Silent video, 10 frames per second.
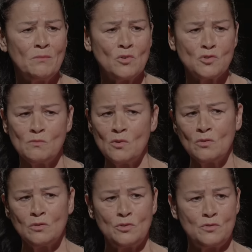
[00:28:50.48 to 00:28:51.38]
mosmor
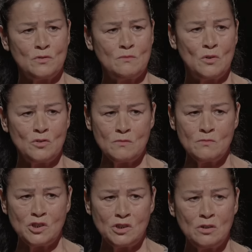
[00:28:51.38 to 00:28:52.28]
oluyor. Yüzüm
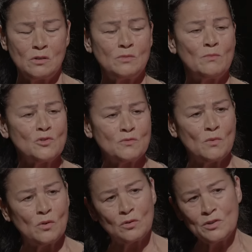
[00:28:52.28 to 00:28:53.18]
gözüm şişiyor.
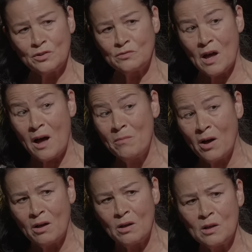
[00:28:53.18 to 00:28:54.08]
Mosmor oluyor
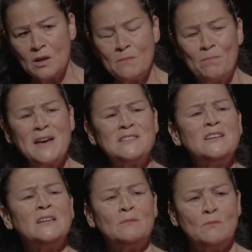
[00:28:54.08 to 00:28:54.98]
ama pes
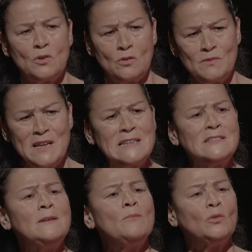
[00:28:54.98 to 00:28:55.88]
etmiyorum.
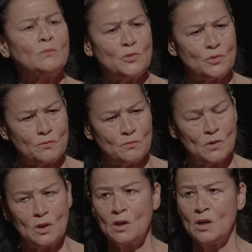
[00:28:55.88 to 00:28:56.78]
Teslim olmuyorum.
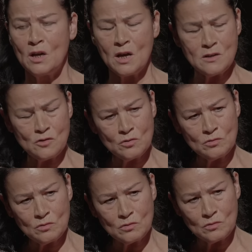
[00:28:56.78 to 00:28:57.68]
En
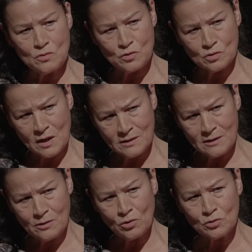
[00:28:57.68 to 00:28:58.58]
son Üst
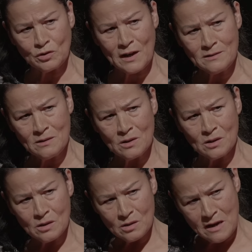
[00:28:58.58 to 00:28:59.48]
kattaki oturan
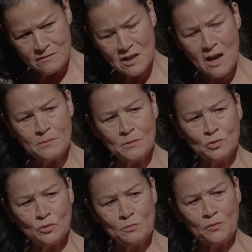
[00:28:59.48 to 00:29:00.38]
ev sahibi
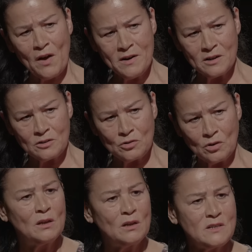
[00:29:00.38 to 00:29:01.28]
bu durumu fark ediyor.
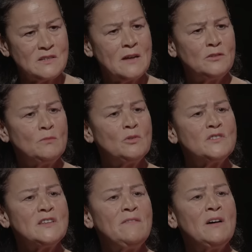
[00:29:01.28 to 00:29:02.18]
Rıza diyor bu
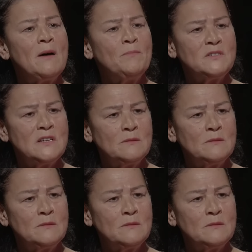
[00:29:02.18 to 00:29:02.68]
kızı eve hapis